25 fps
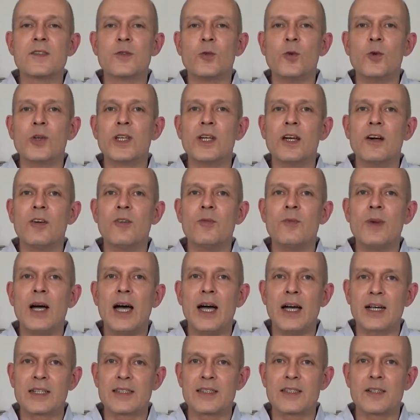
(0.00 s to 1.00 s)
Soja um
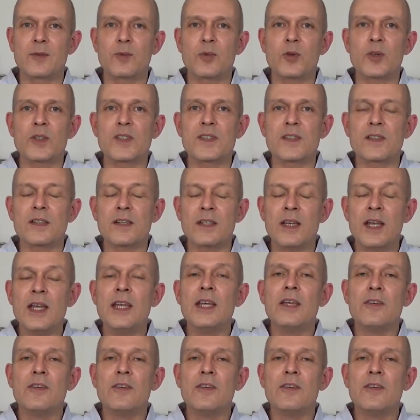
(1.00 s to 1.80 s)
80 Prozent.